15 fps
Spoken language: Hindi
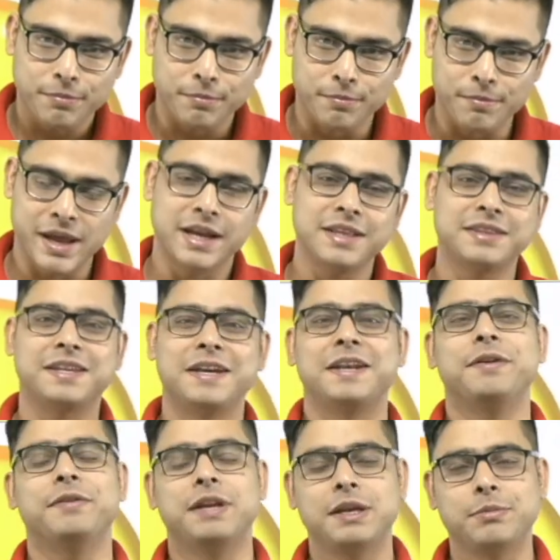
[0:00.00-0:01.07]
मेहनत
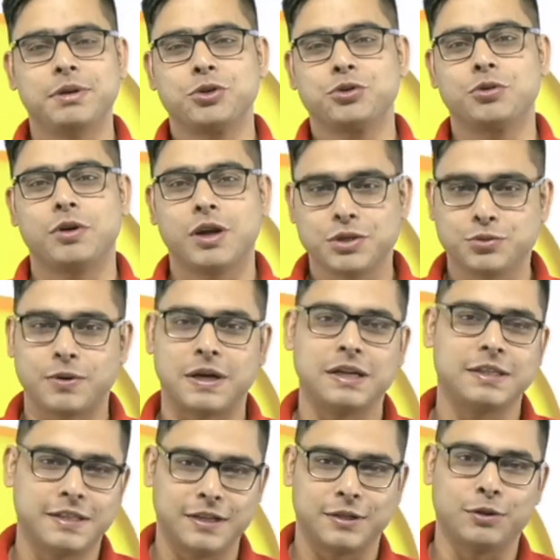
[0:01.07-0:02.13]
करने वाले बच्चों का
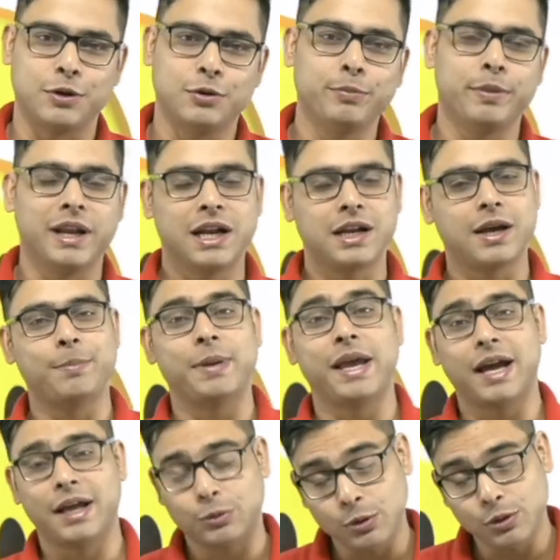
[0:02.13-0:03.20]
स्वागत करता हूं मेरा नाम
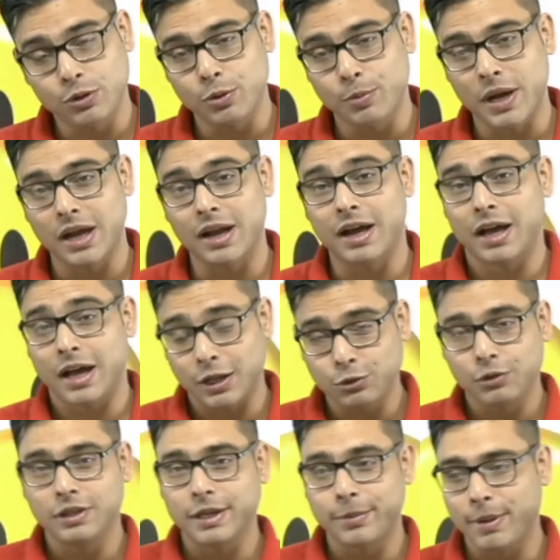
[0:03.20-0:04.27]
है अतुल कुमार
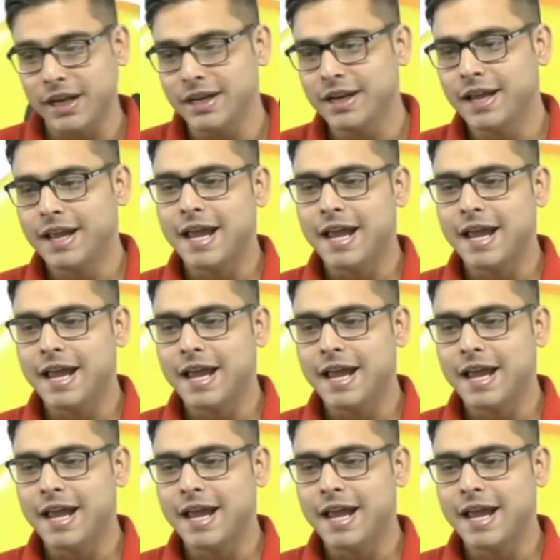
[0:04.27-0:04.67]
अतुल धीमान